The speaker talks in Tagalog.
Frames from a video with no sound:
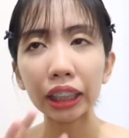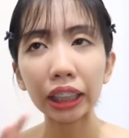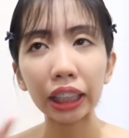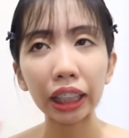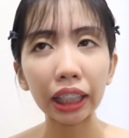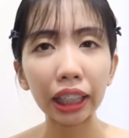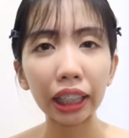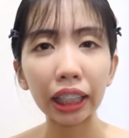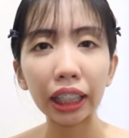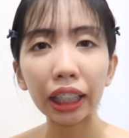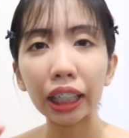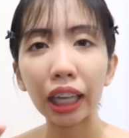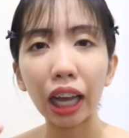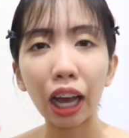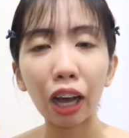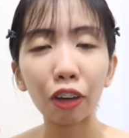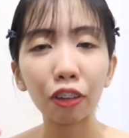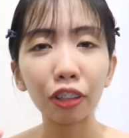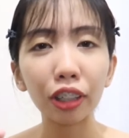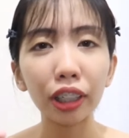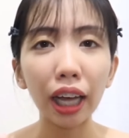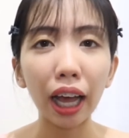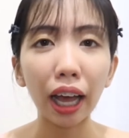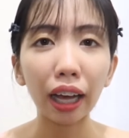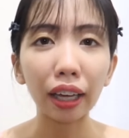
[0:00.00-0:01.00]
naglagay lang
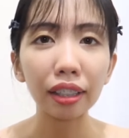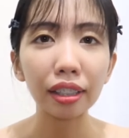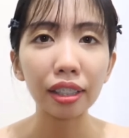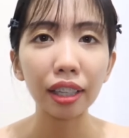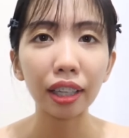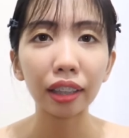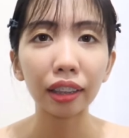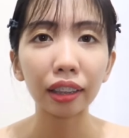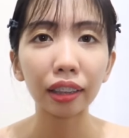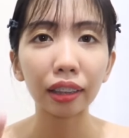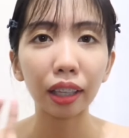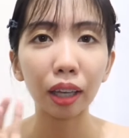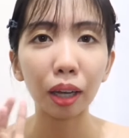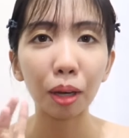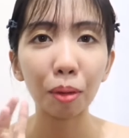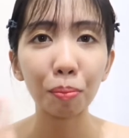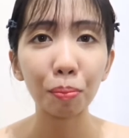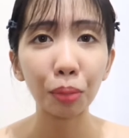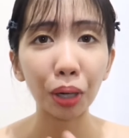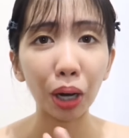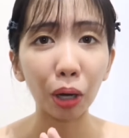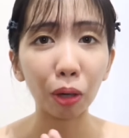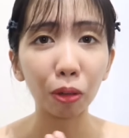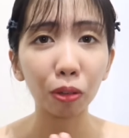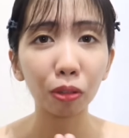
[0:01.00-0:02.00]
ako ng accent
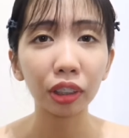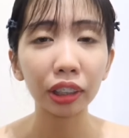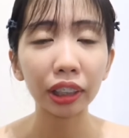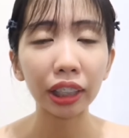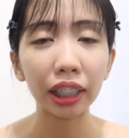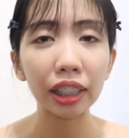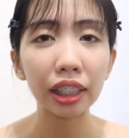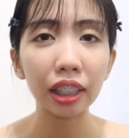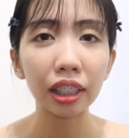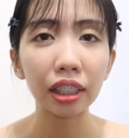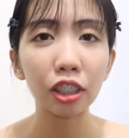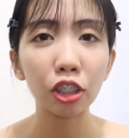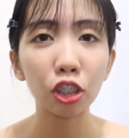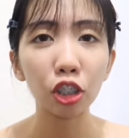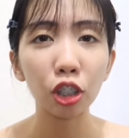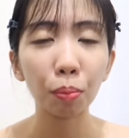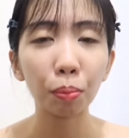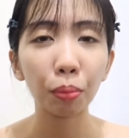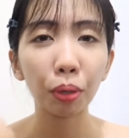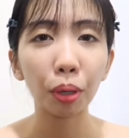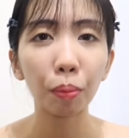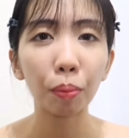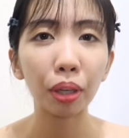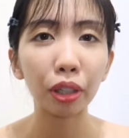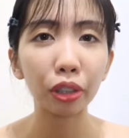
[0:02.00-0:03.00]
na brown kasi
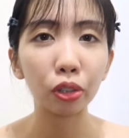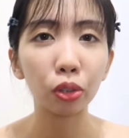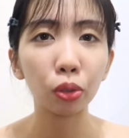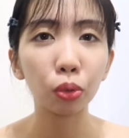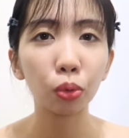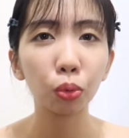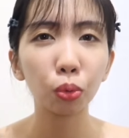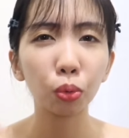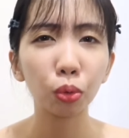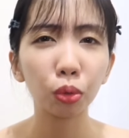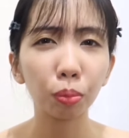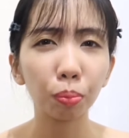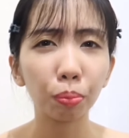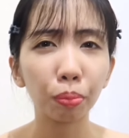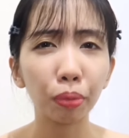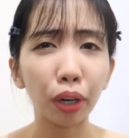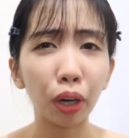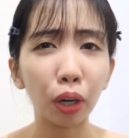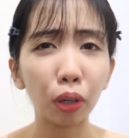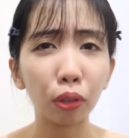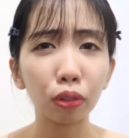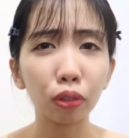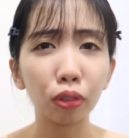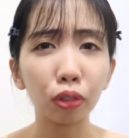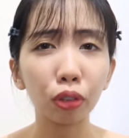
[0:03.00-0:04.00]
syempre medyo nude
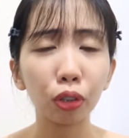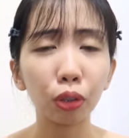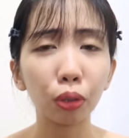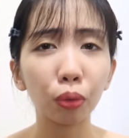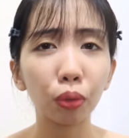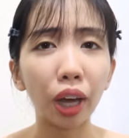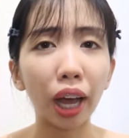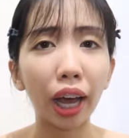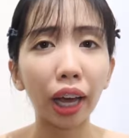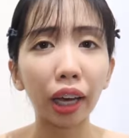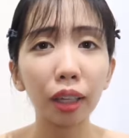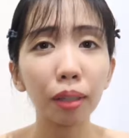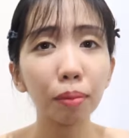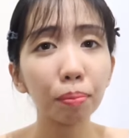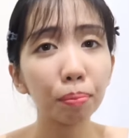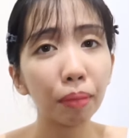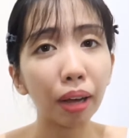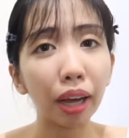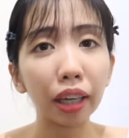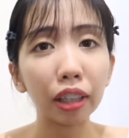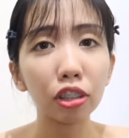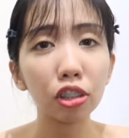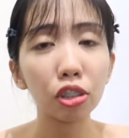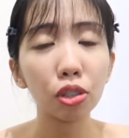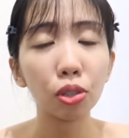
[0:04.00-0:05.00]
brown yung
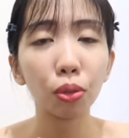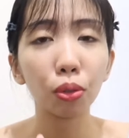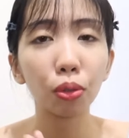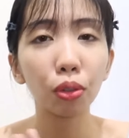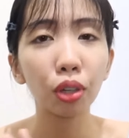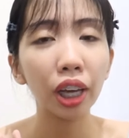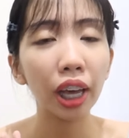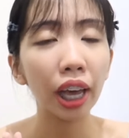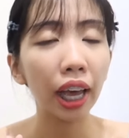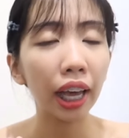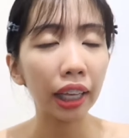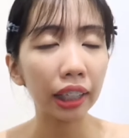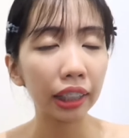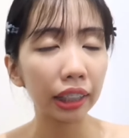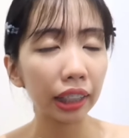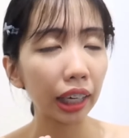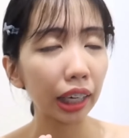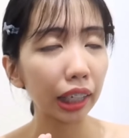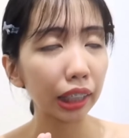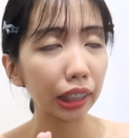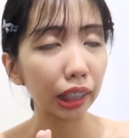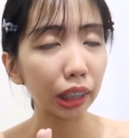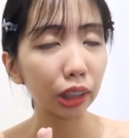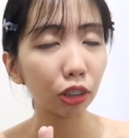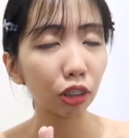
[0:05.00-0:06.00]
aking bag. So,
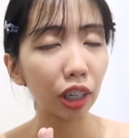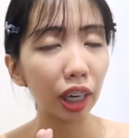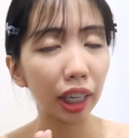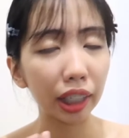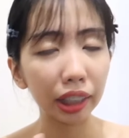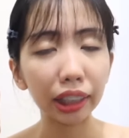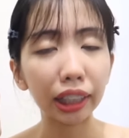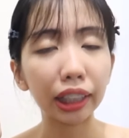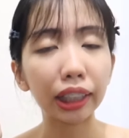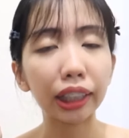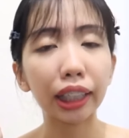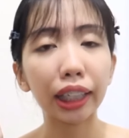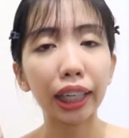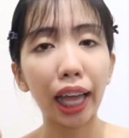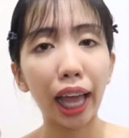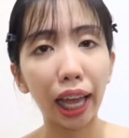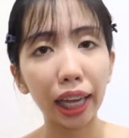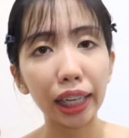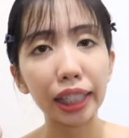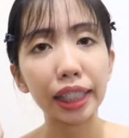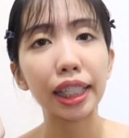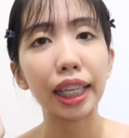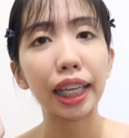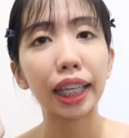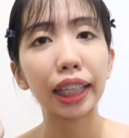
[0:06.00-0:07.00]
nilagyan ko lang din
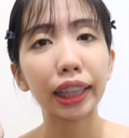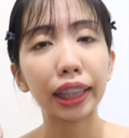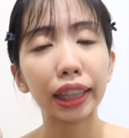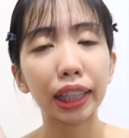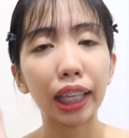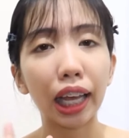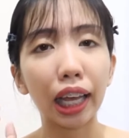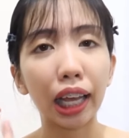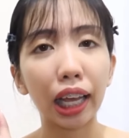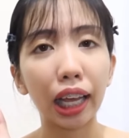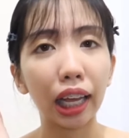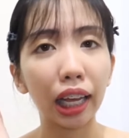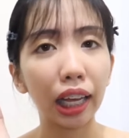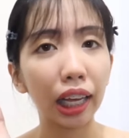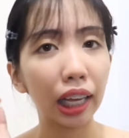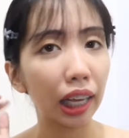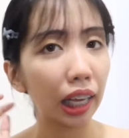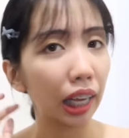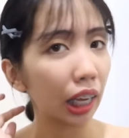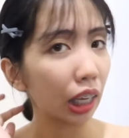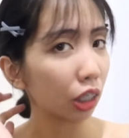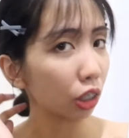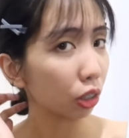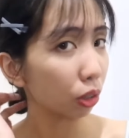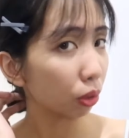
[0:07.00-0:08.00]
ng accent na
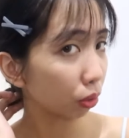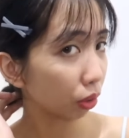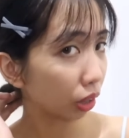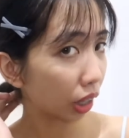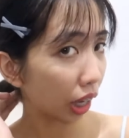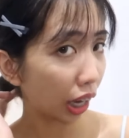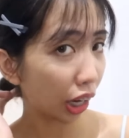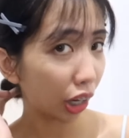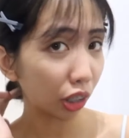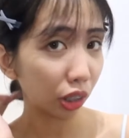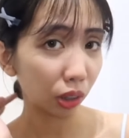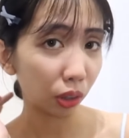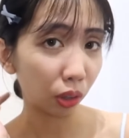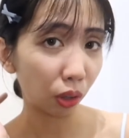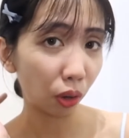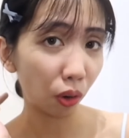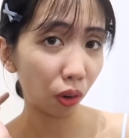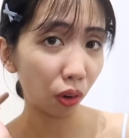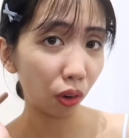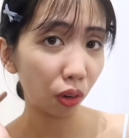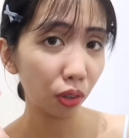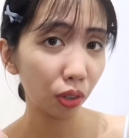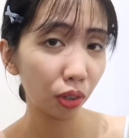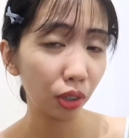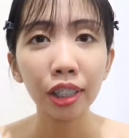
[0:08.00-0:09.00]
yung hair
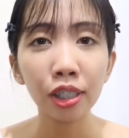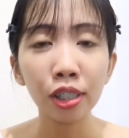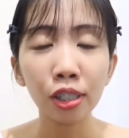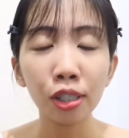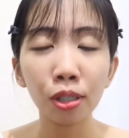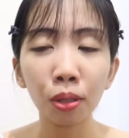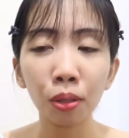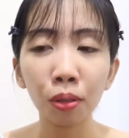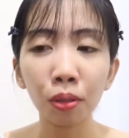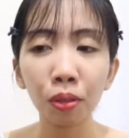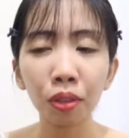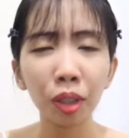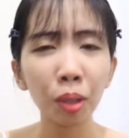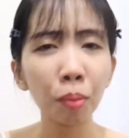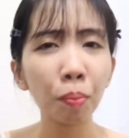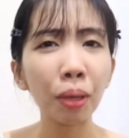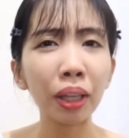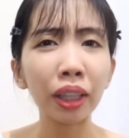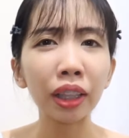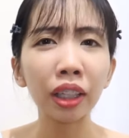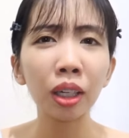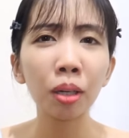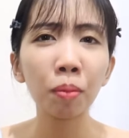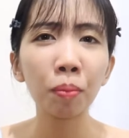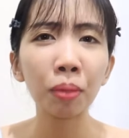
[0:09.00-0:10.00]
ko. So,
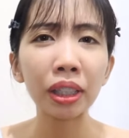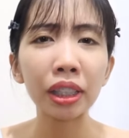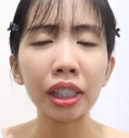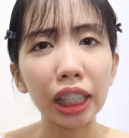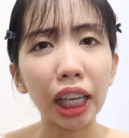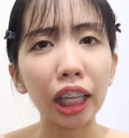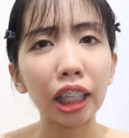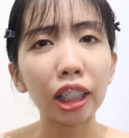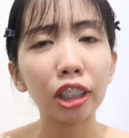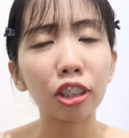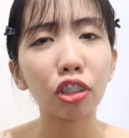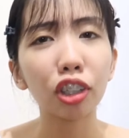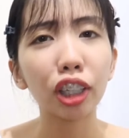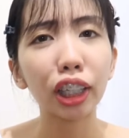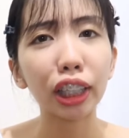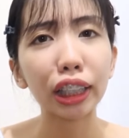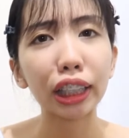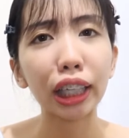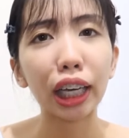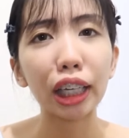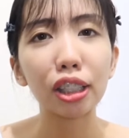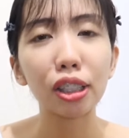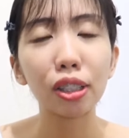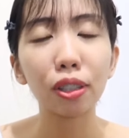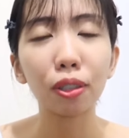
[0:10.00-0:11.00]
depende naman sa inyo
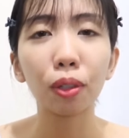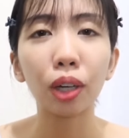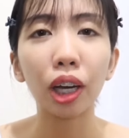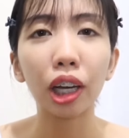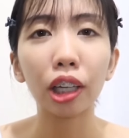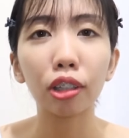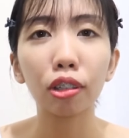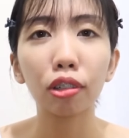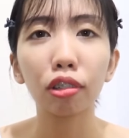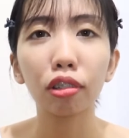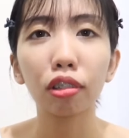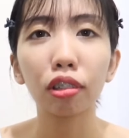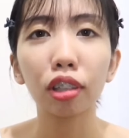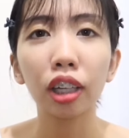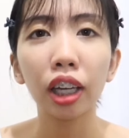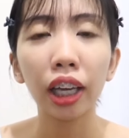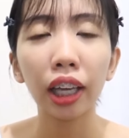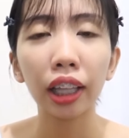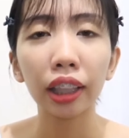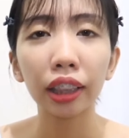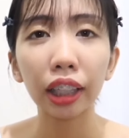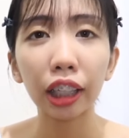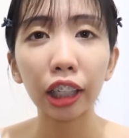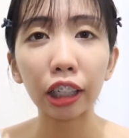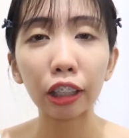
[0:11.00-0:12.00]
yan, guys, kung
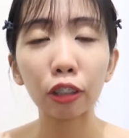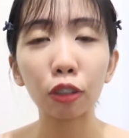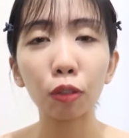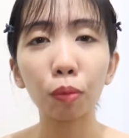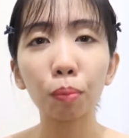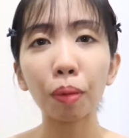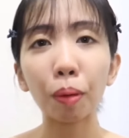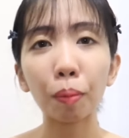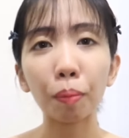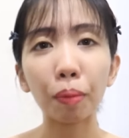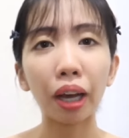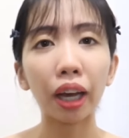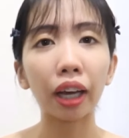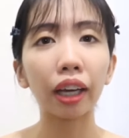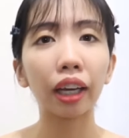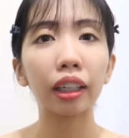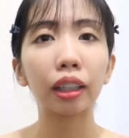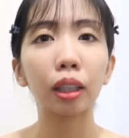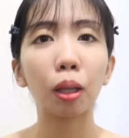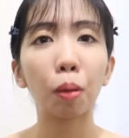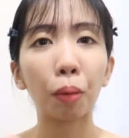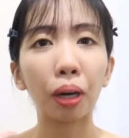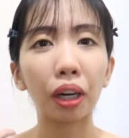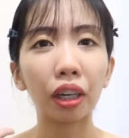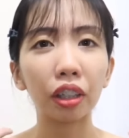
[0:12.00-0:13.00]
anong tingin yung
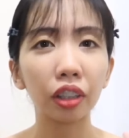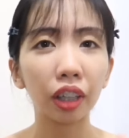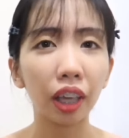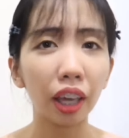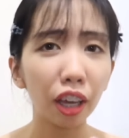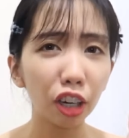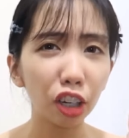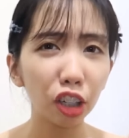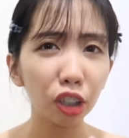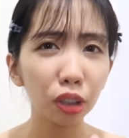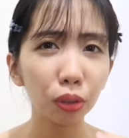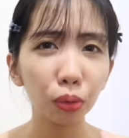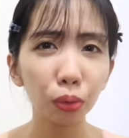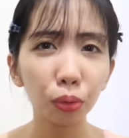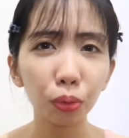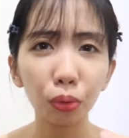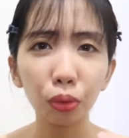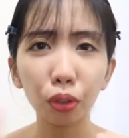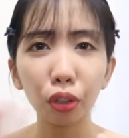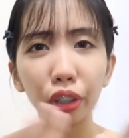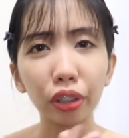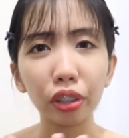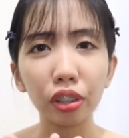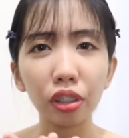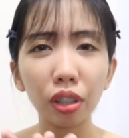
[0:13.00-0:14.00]
babagay na parang
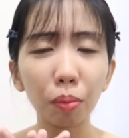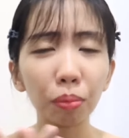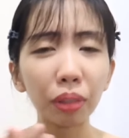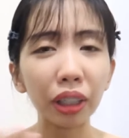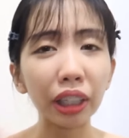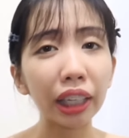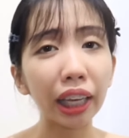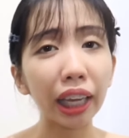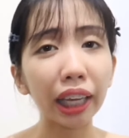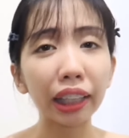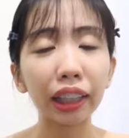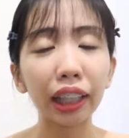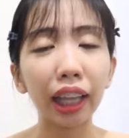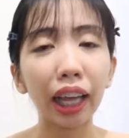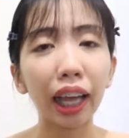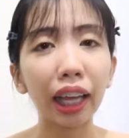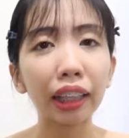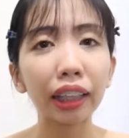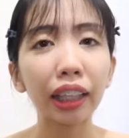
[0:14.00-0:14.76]
hairdo or something like